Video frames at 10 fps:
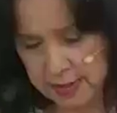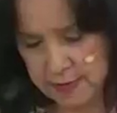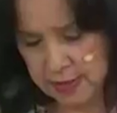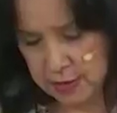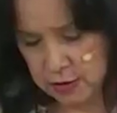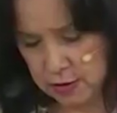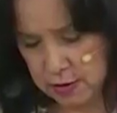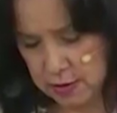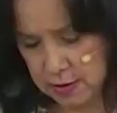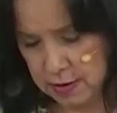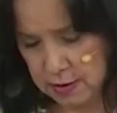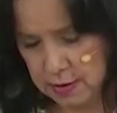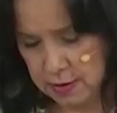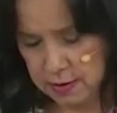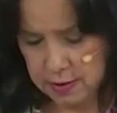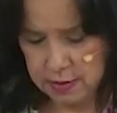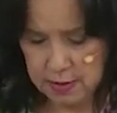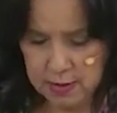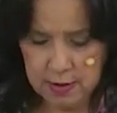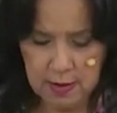aqui embaixo, ó. Olha.
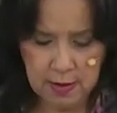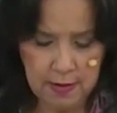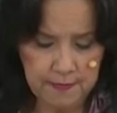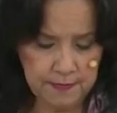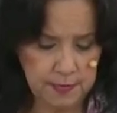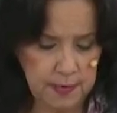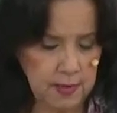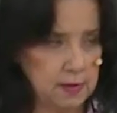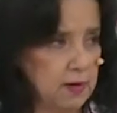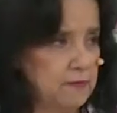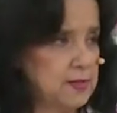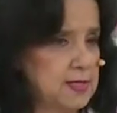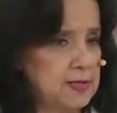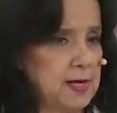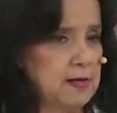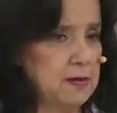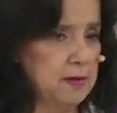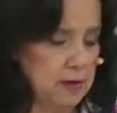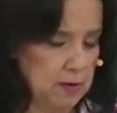Então você tem